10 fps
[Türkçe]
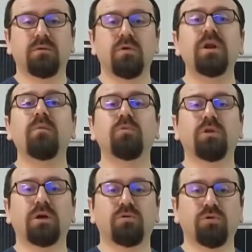önemli
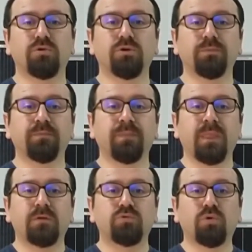olan konu
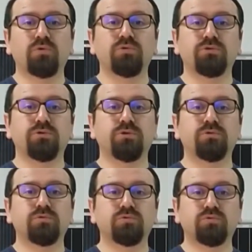doğru ürünün
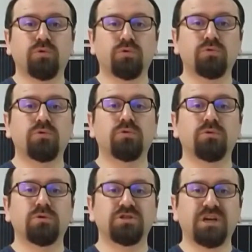
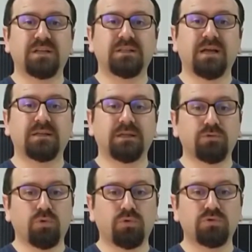doğru
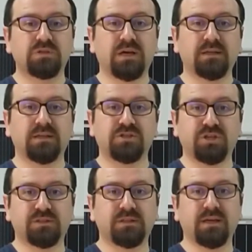şartlarda, doğru sahada,
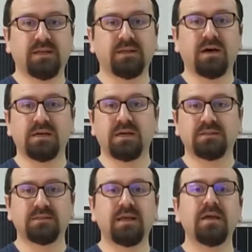çatıda ya da
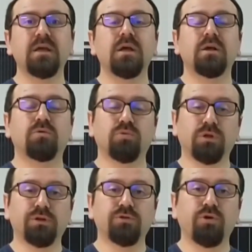arazide
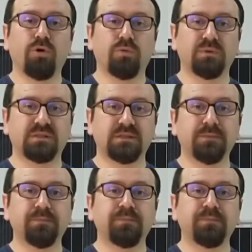kullanılıyor olması.